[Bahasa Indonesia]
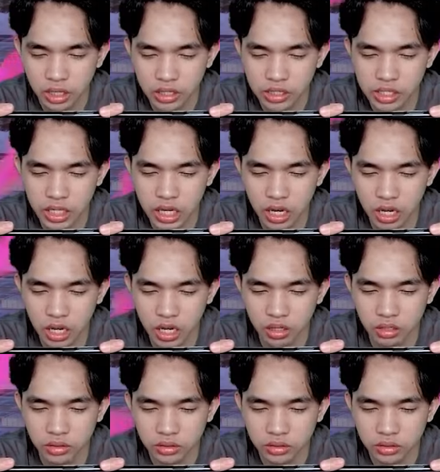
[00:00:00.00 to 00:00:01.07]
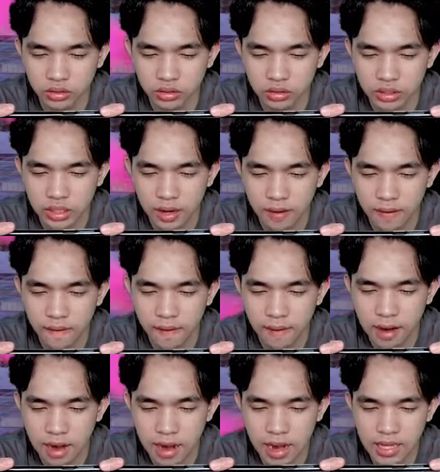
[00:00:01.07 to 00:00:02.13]
Let's go.
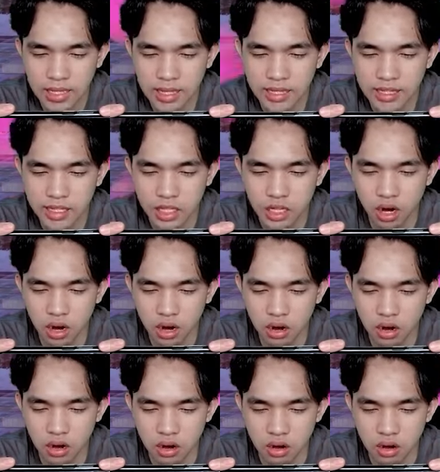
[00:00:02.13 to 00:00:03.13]
Let's go.